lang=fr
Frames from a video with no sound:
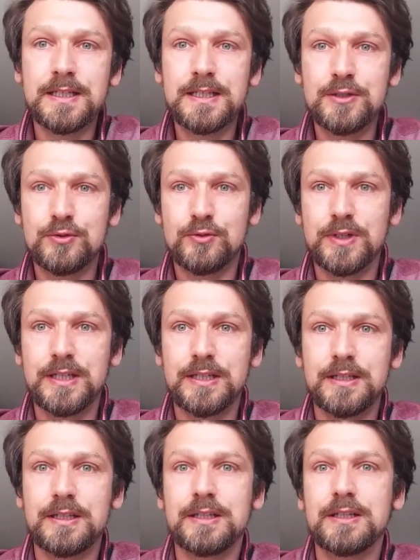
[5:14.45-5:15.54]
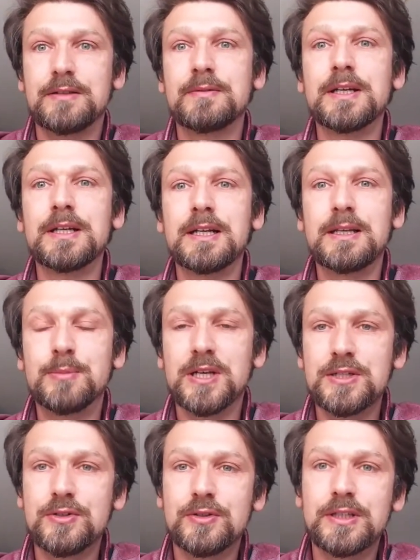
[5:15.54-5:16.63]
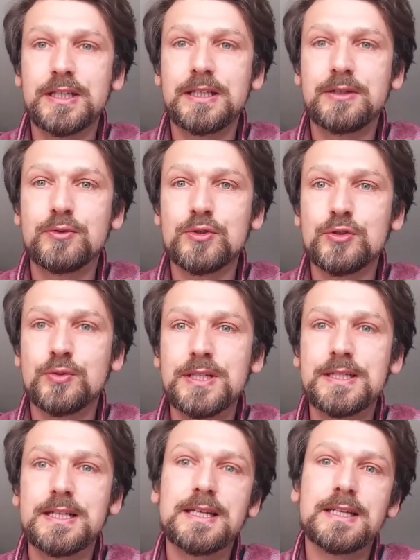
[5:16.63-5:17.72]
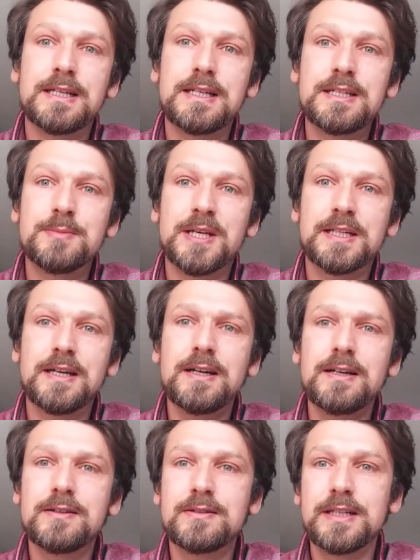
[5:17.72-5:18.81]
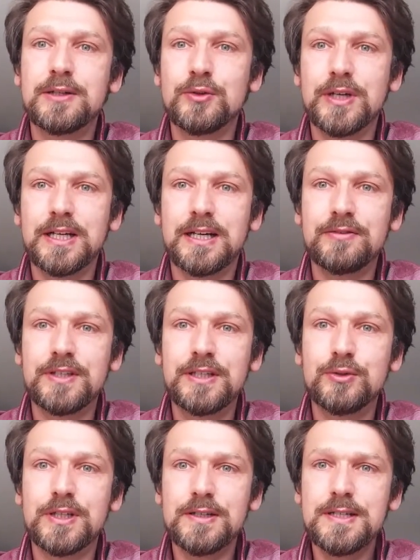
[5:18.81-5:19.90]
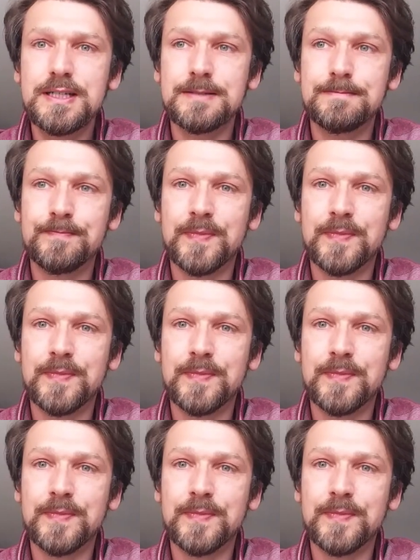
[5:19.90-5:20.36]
qui sont les, les personnes qui construisent les, spectacles, les chorégraphies de danse,